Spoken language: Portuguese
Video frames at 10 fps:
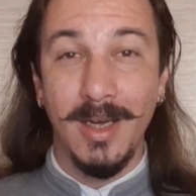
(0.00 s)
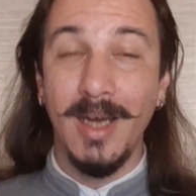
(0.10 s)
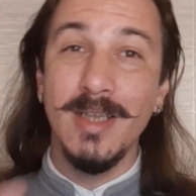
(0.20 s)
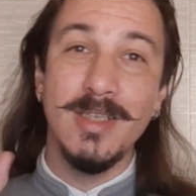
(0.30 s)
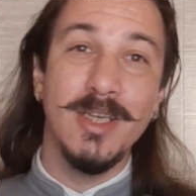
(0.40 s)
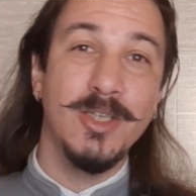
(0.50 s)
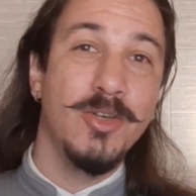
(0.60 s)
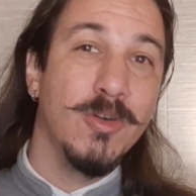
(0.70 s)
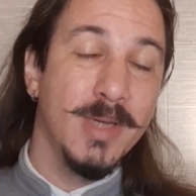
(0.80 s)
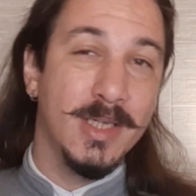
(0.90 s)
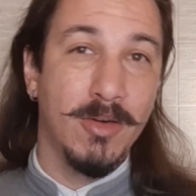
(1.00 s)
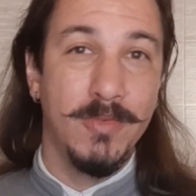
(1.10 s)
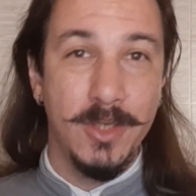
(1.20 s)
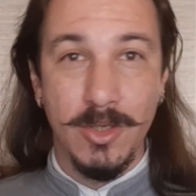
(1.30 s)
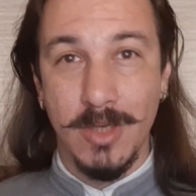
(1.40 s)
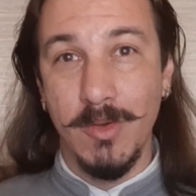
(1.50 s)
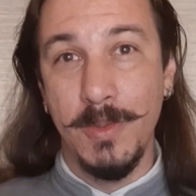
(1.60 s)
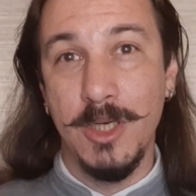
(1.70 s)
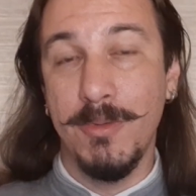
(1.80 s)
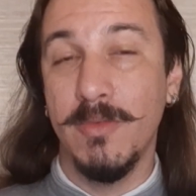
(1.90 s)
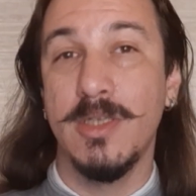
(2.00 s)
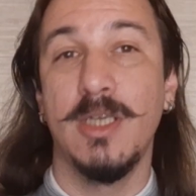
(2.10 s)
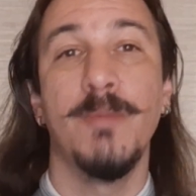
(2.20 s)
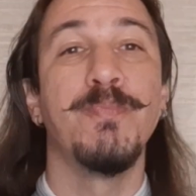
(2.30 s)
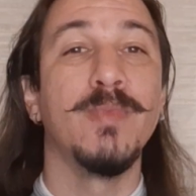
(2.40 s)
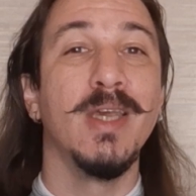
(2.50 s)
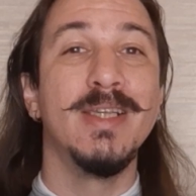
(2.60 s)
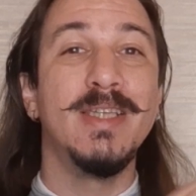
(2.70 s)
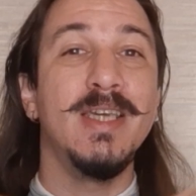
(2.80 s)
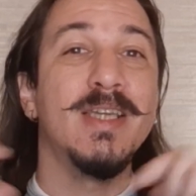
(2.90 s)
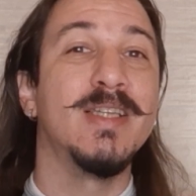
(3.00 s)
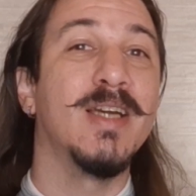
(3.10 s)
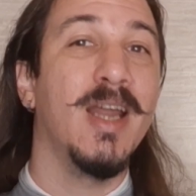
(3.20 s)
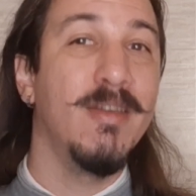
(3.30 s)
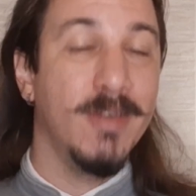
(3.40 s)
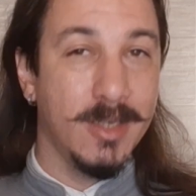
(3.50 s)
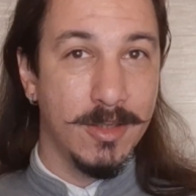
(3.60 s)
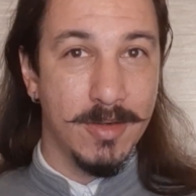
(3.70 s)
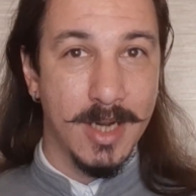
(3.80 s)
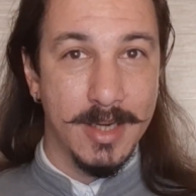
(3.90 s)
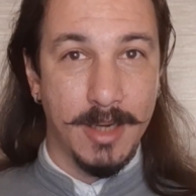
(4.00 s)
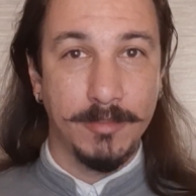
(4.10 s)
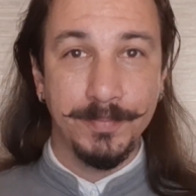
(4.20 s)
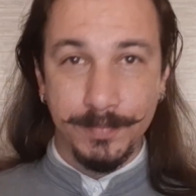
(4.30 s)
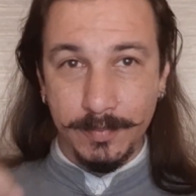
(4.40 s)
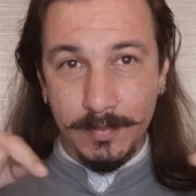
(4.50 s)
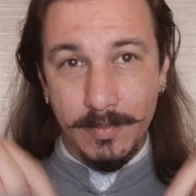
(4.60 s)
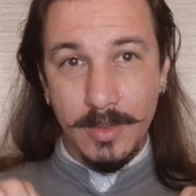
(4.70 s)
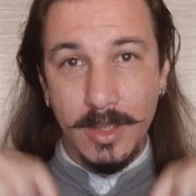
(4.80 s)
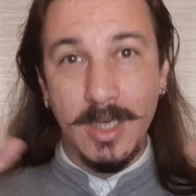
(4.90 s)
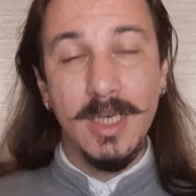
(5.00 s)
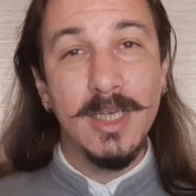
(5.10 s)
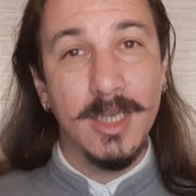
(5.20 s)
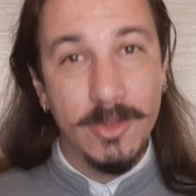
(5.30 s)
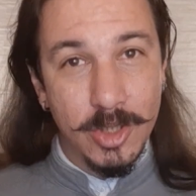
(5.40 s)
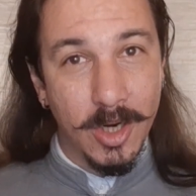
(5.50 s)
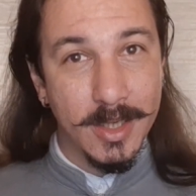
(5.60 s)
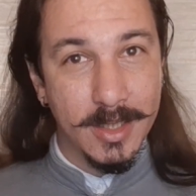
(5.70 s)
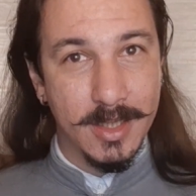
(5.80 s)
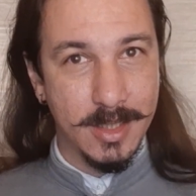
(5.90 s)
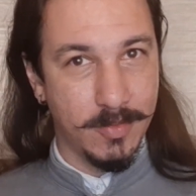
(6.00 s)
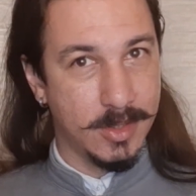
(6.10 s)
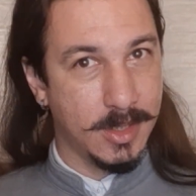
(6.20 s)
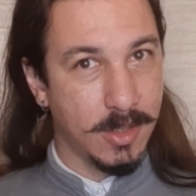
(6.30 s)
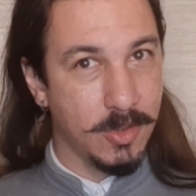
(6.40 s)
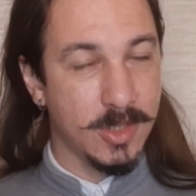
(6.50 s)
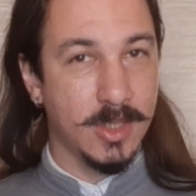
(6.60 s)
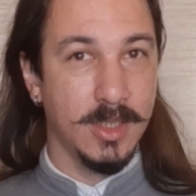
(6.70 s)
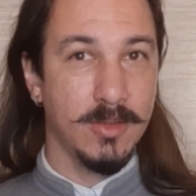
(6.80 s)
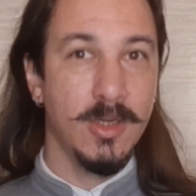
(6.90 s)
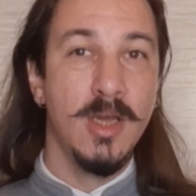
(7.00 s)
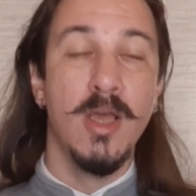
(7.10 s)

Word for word: Antes da gente começar o vídeo, eu só vou pedir para você se inscreve aqui no canal, clica no joinha se você está gostando.